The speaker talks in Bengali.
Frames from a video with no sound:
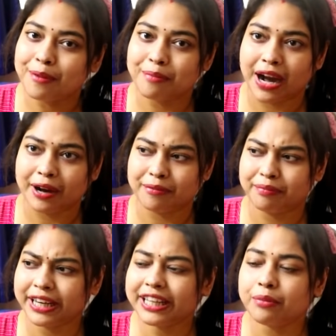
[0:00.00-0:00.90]
বা
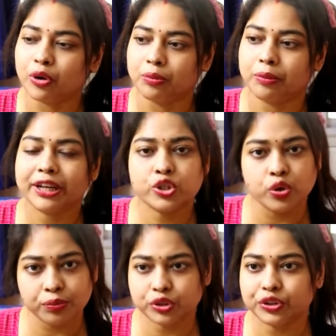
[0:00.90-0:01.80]
মানে কি বলবো মানে
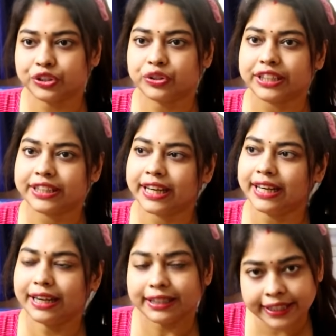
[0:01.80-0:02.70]
সমস্ত কিছু দেখতে গেলে